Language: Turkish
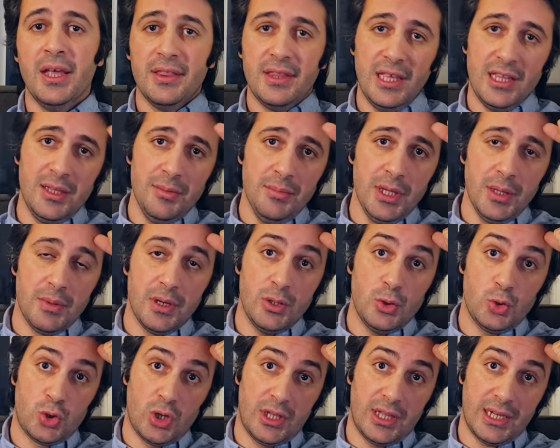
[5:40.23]
Dediğim gibi
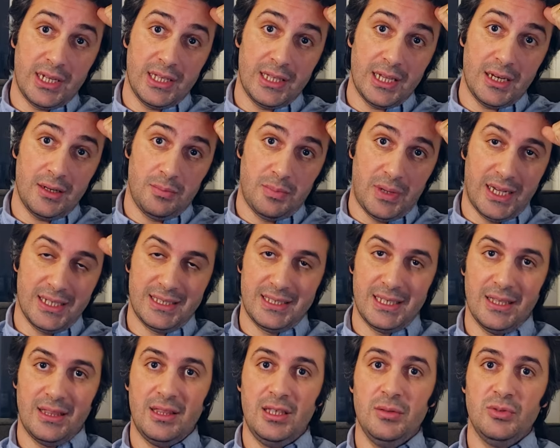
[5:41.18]
şu ana kadar
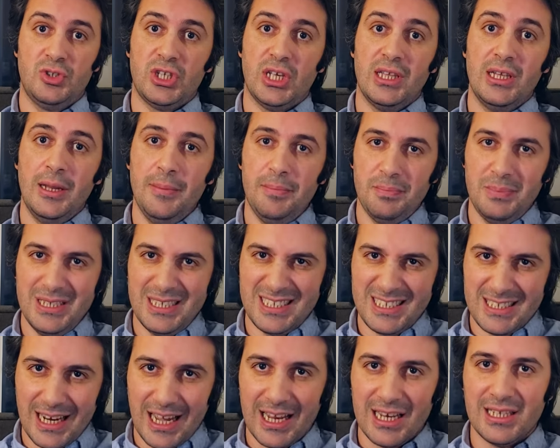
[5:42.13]
bahsettiğim şeyleri hep bir
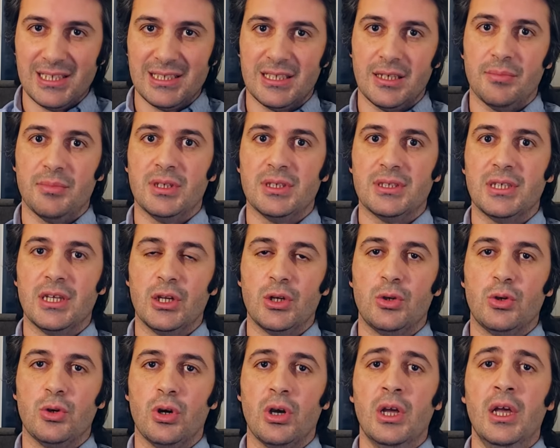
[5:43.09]
sırayla izlemeniz
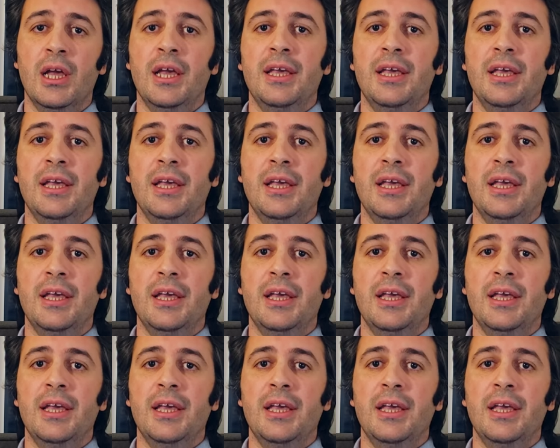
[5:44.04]
gerekiyor.